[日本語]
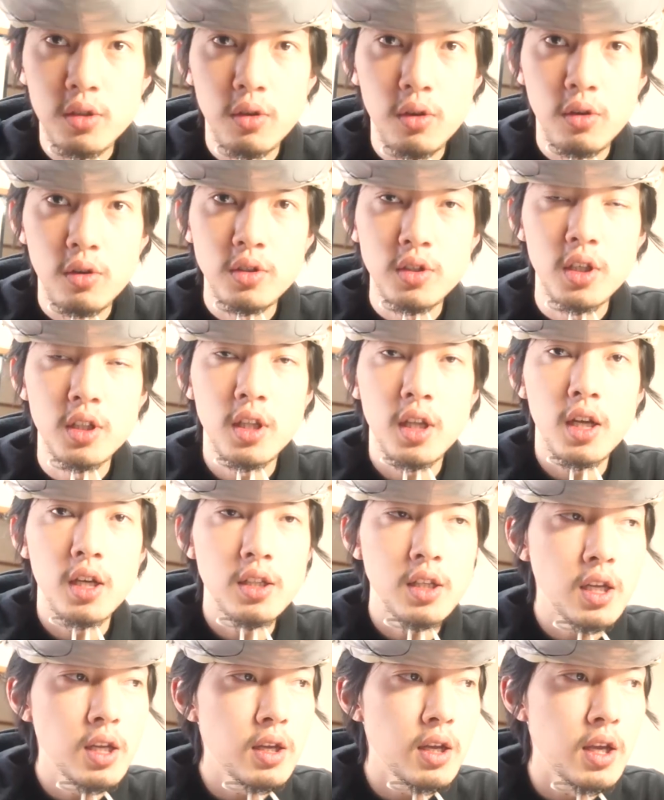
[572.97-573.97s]
す。登録していただい
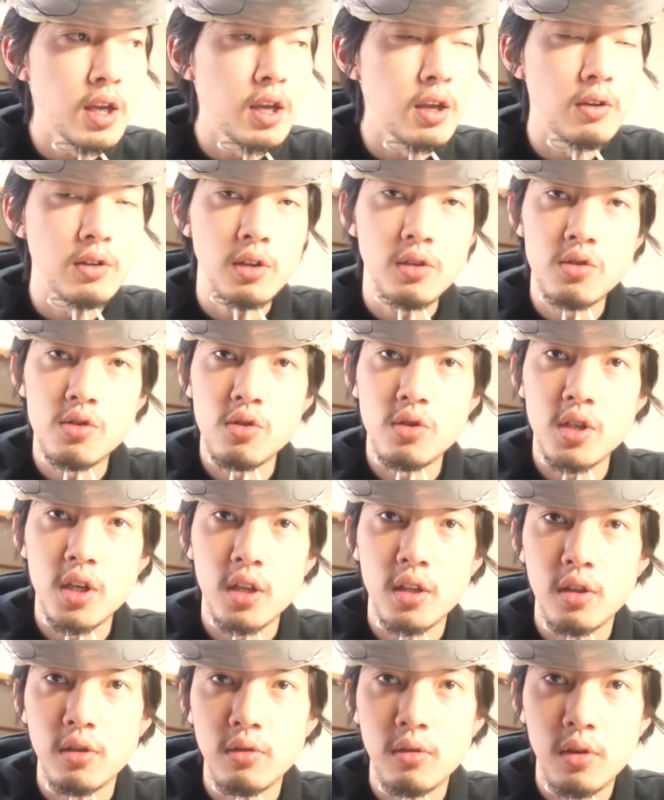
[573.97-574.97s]
て、えー、私の
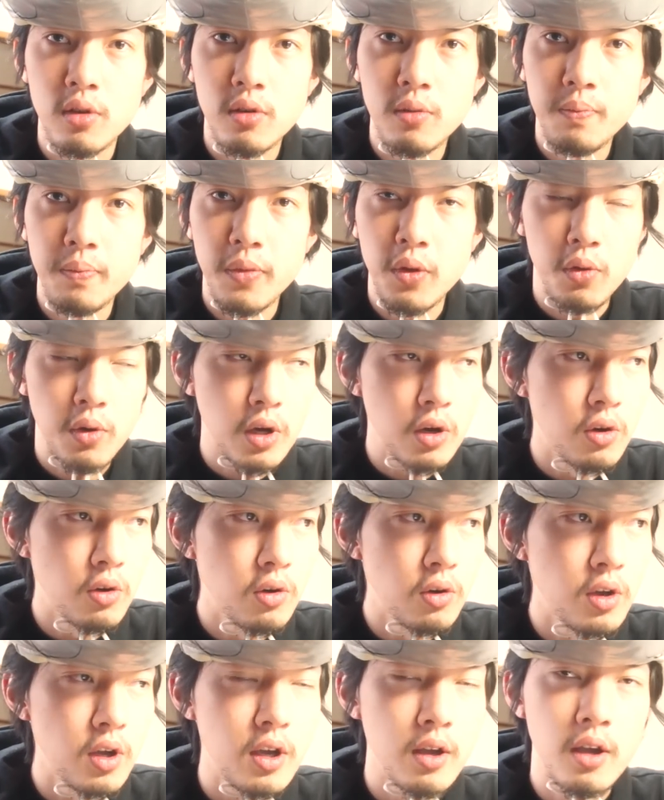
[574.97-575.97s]
チャンネルを、動画を、
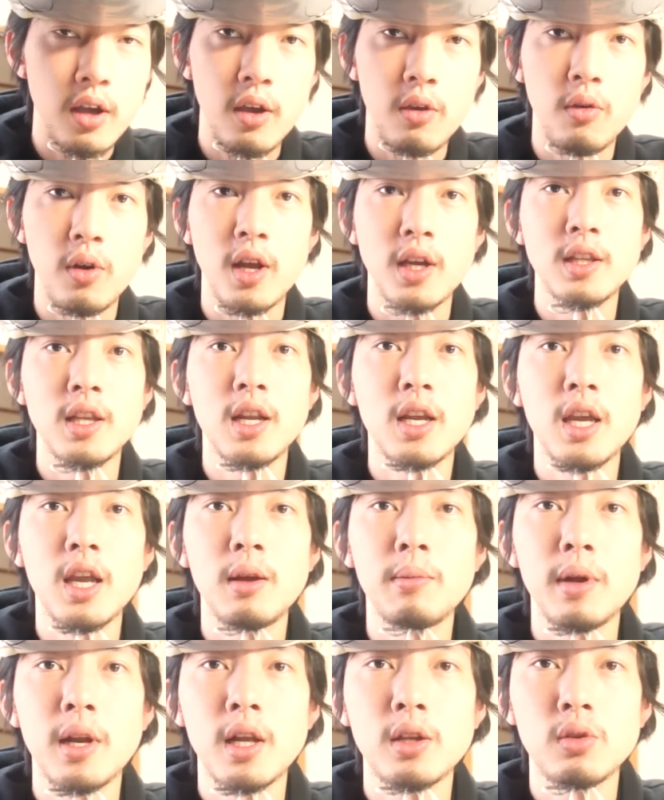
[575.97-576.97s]
えー、ご覧いただけ
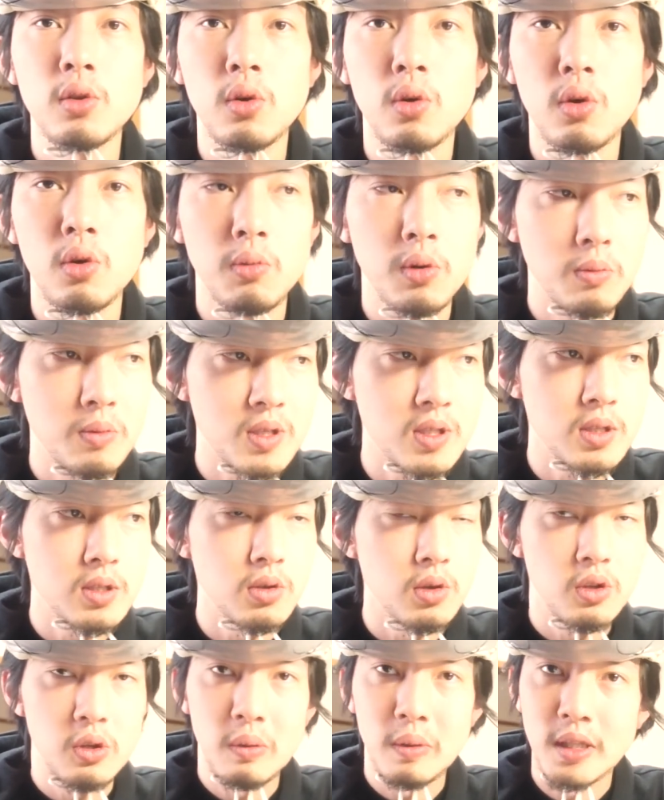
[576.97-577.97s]
ればなと思います。
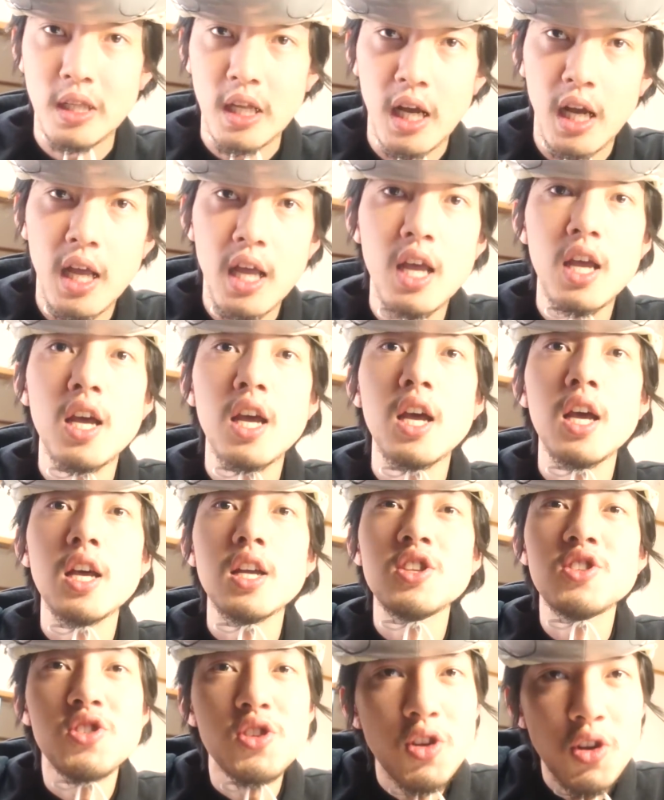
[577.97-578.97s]
それではまた、
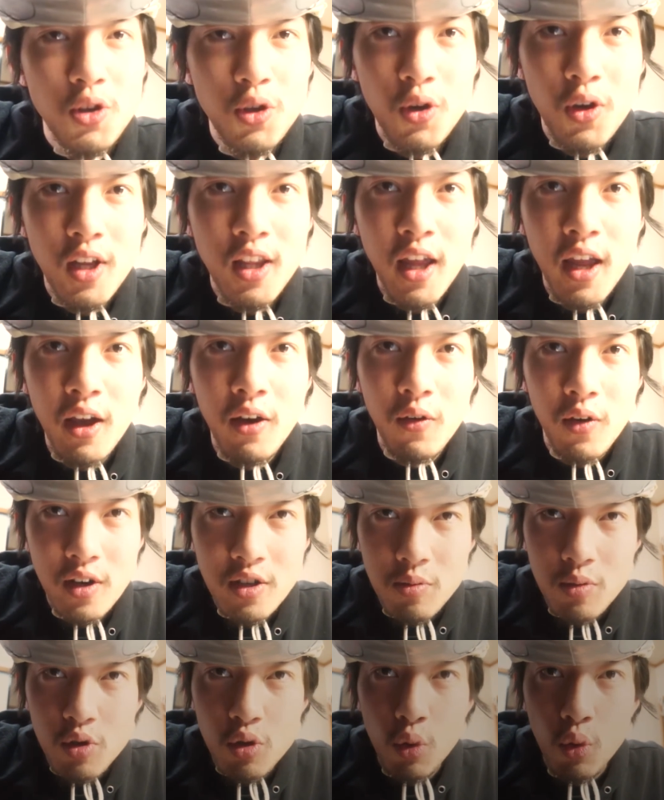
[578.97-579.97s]
次の動画でお会い
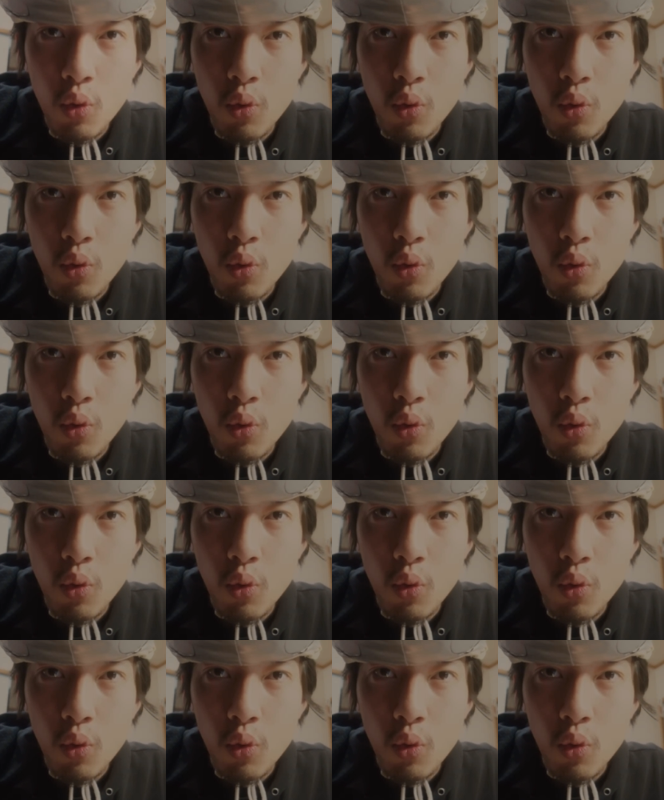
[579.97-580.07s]
しましょ